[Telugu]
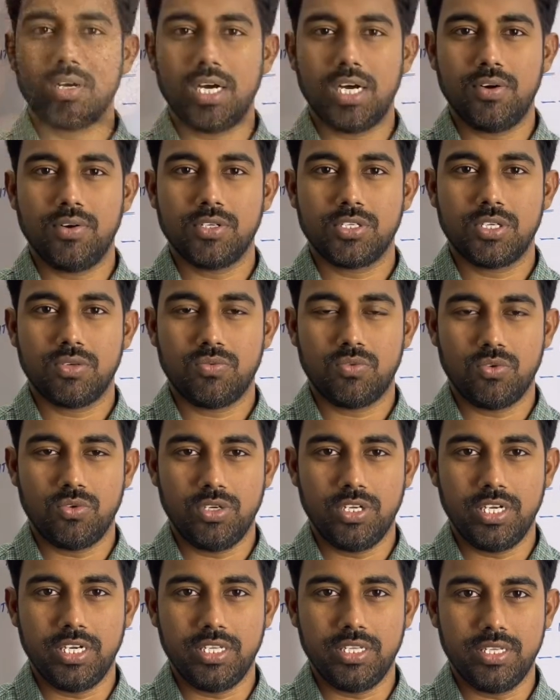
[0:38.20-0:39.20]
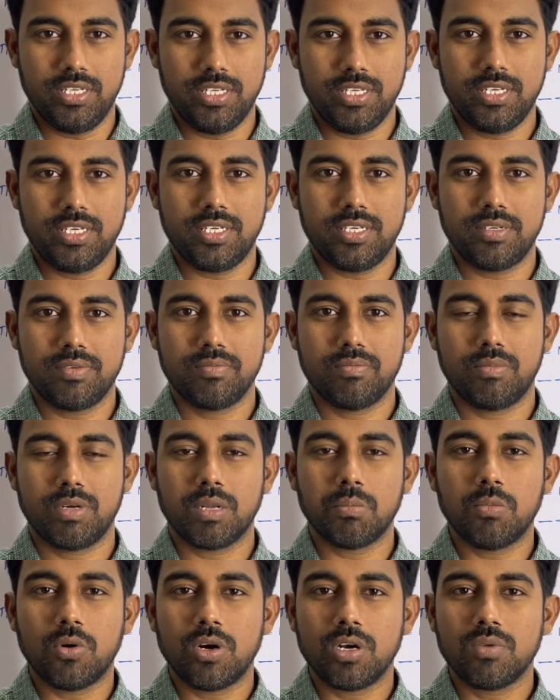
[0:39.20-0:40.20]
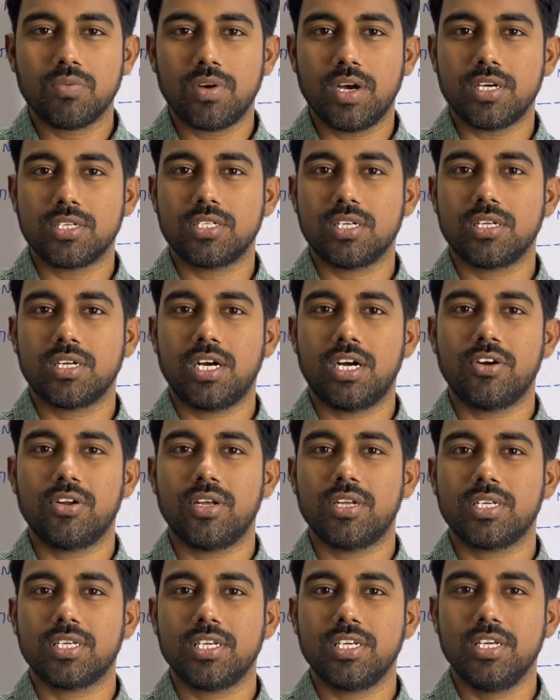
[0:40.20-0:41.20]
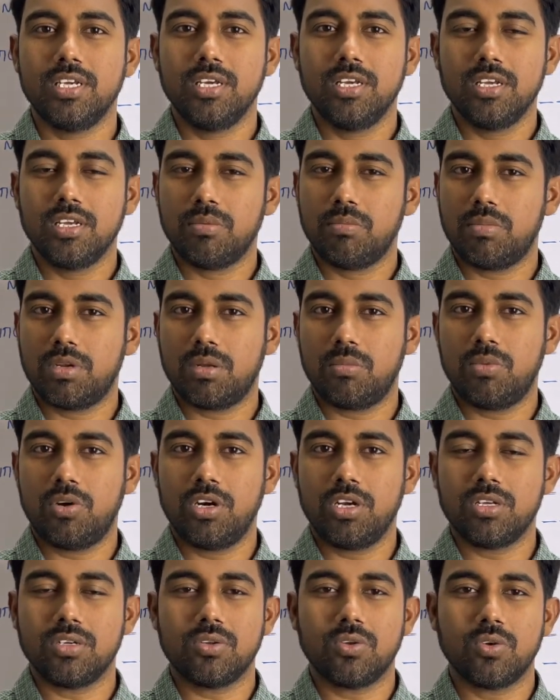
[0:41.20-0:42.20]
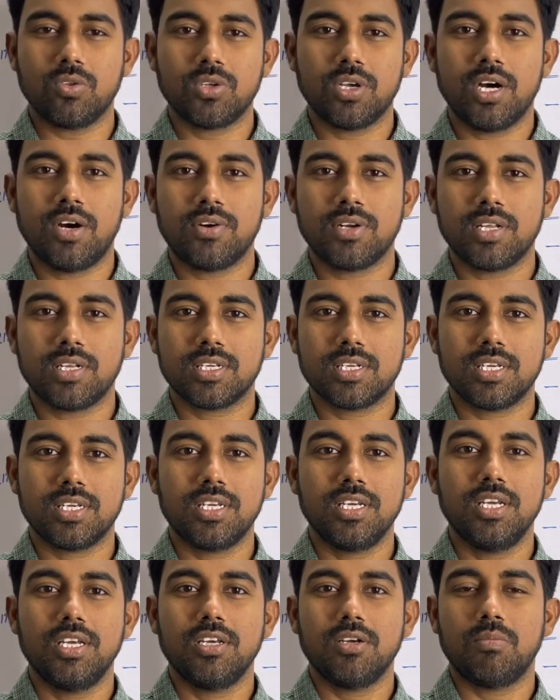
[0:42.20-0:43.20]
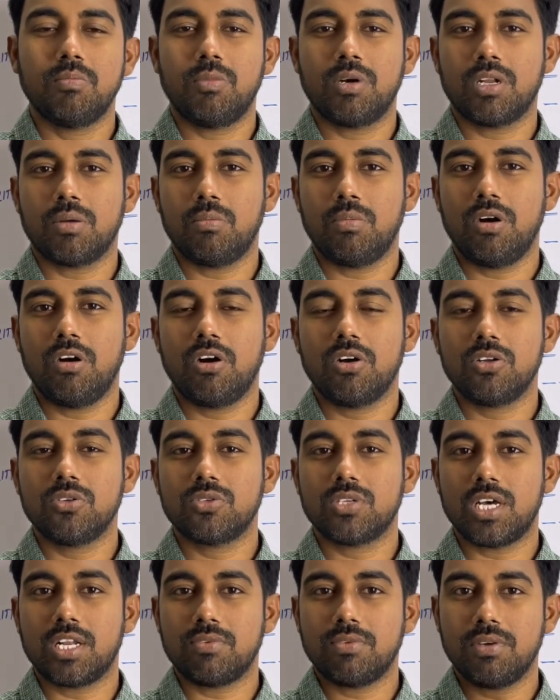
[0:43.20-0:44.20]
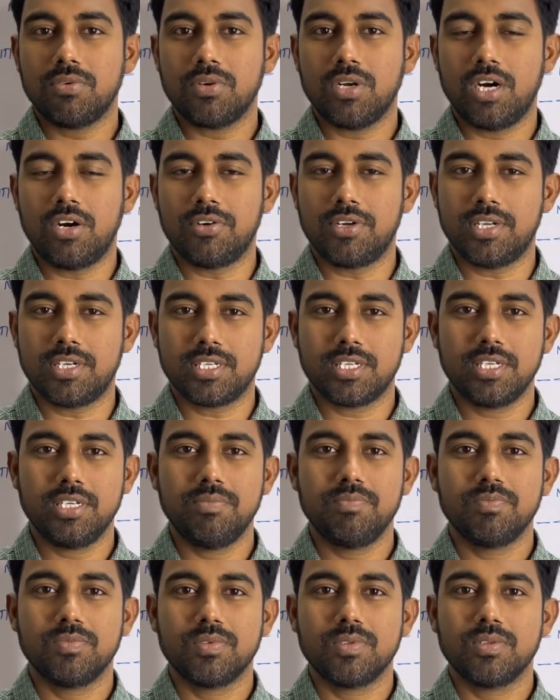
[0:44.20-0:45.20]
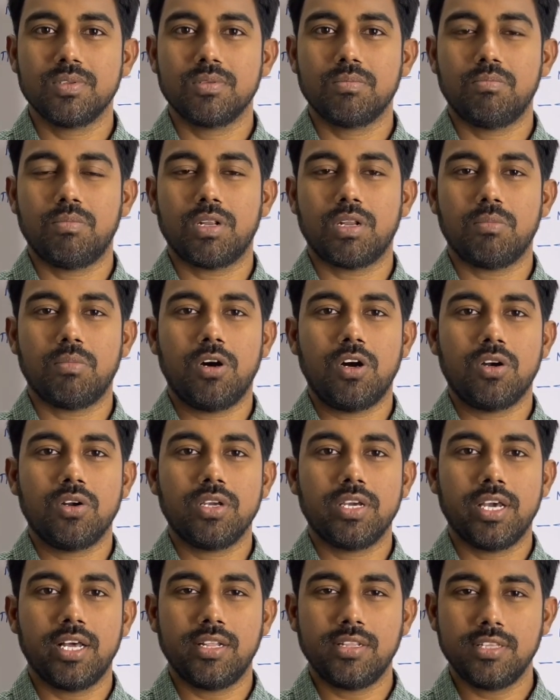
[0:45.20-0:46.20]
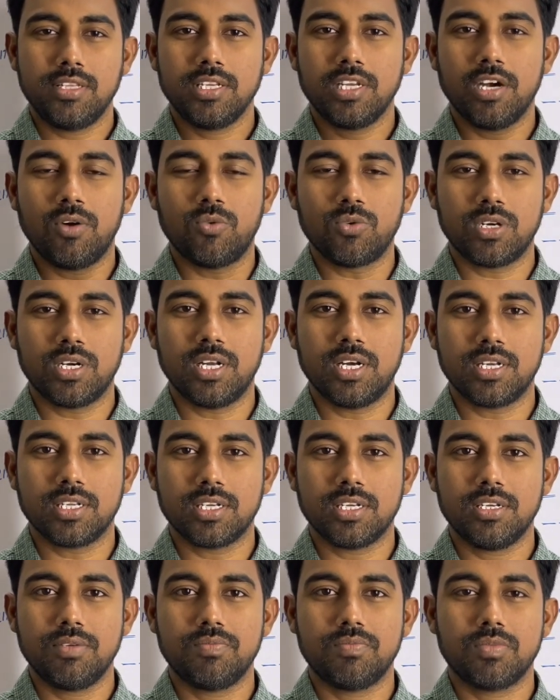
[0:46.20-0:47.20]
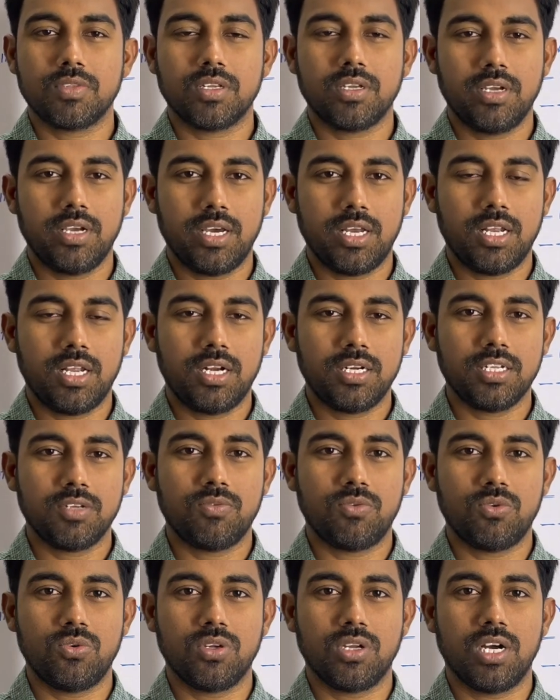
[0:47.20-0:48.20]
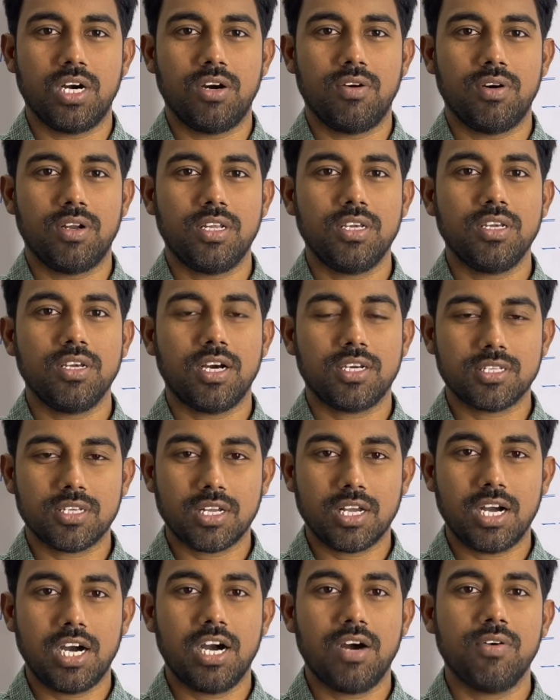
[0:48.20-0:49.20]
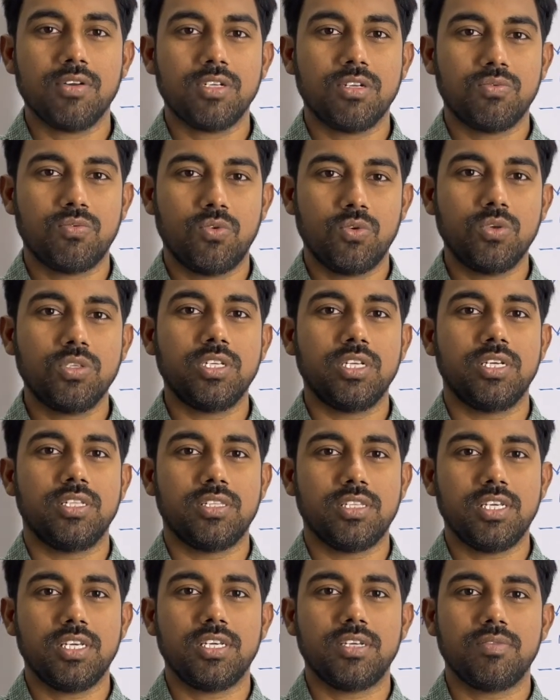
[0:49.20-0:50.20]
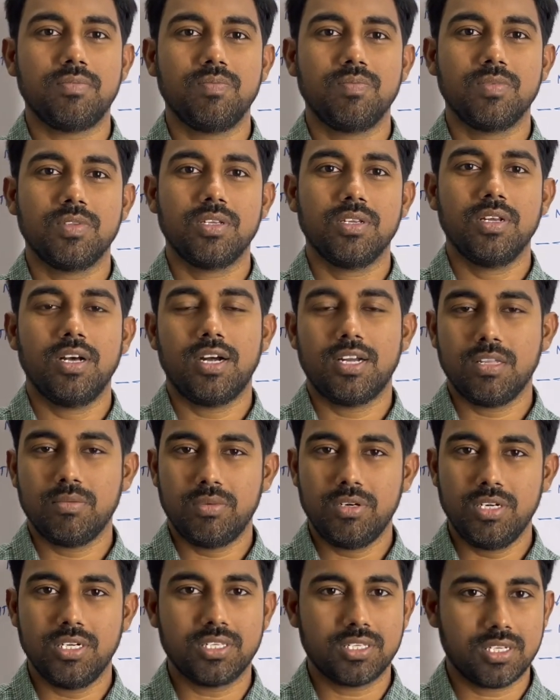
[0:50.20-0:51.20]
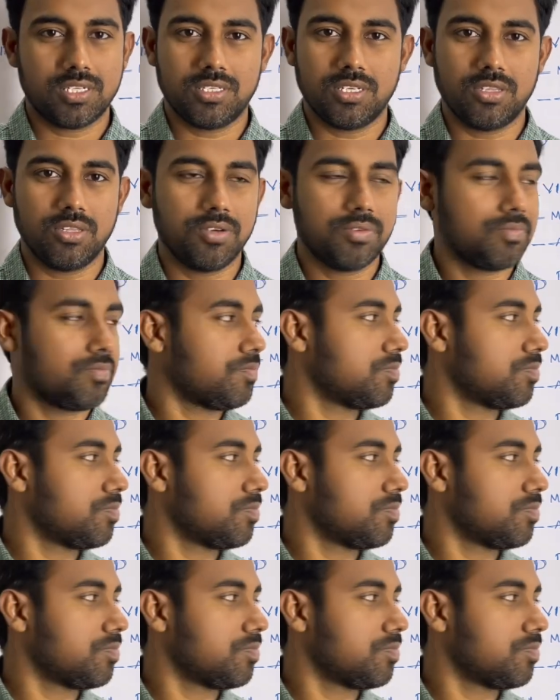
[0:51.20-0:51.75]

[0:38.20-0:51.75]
కావాల్సిన ఫుడ్ ఏది మన బాడీ ఫంక్షన్ కావడానికి మన బాడీ గ్రోత్ కావడానికి మన బాడీ సర్వైవ్ కావడానికి మన బాడీ హెల్తీగా ఉండడానికి ఎలాంటి ఫుడ్ కావాలి అసలు కావాల్సిన ఫుడ్స్ ఏంటి అనేది మనం డిస్కస్ చేద్దాం